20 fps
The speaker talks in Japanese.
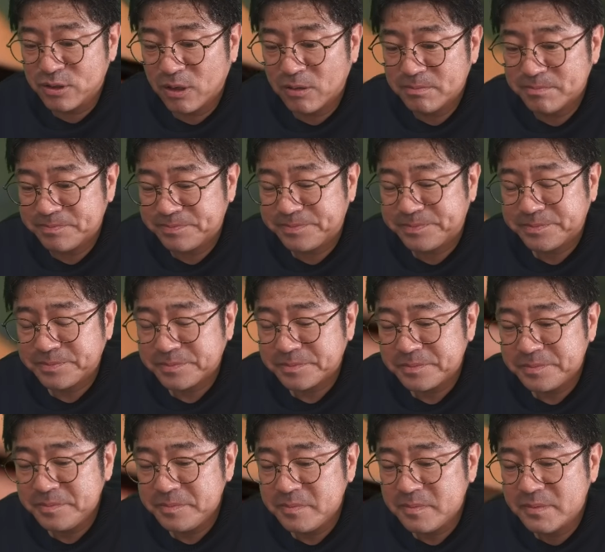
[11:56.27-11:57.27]
と。
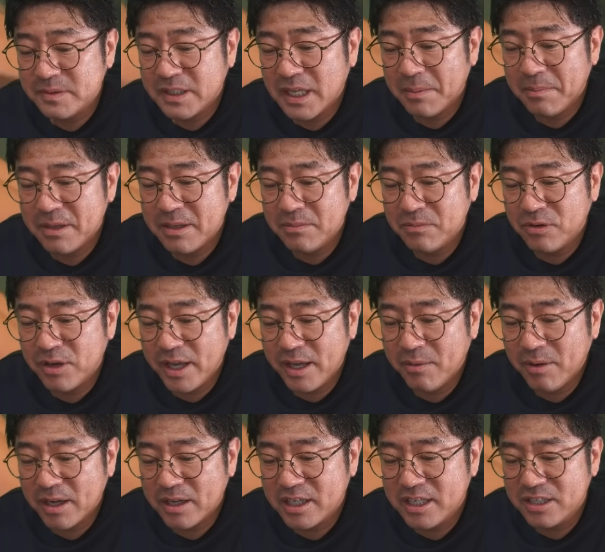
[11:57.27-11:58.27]
たまにも
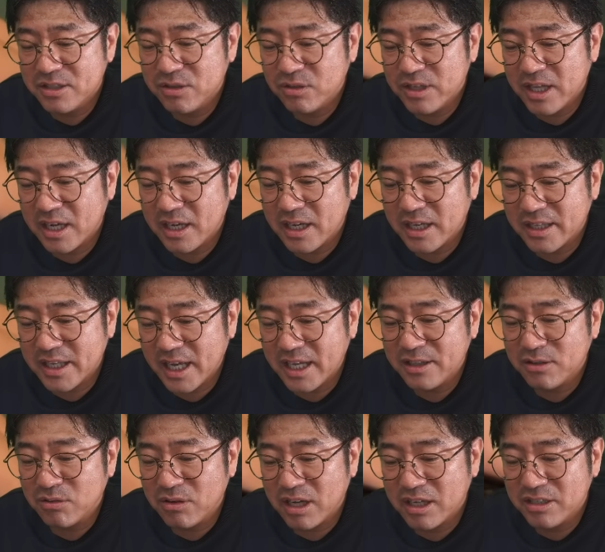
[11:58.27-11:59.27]
絵は基礎なんかな
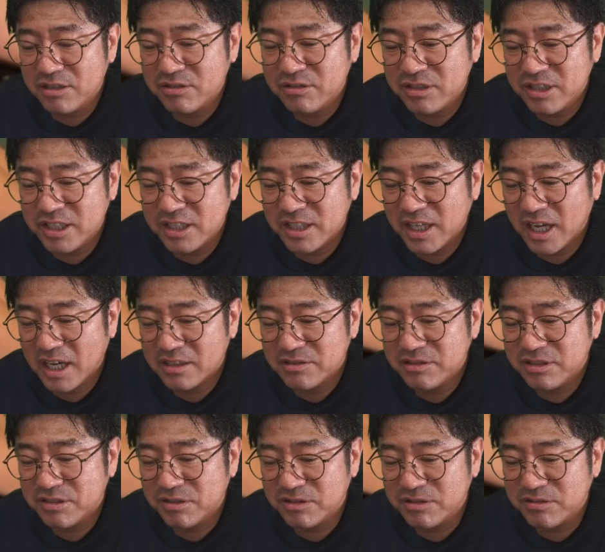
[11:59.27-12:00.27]
いとか言う日あ
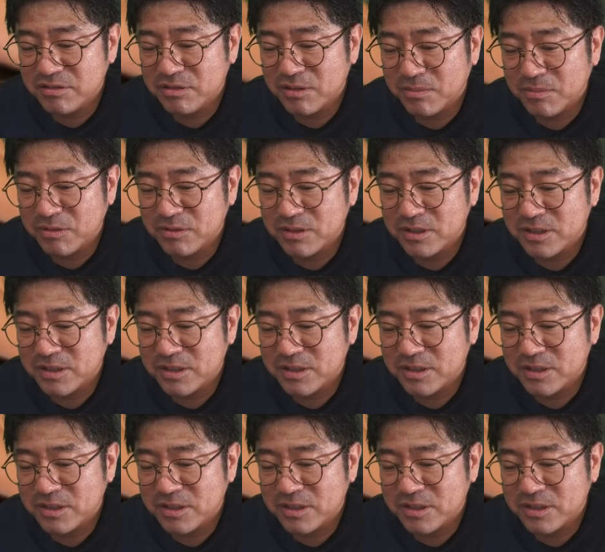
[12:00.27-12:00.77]
る人いると思うん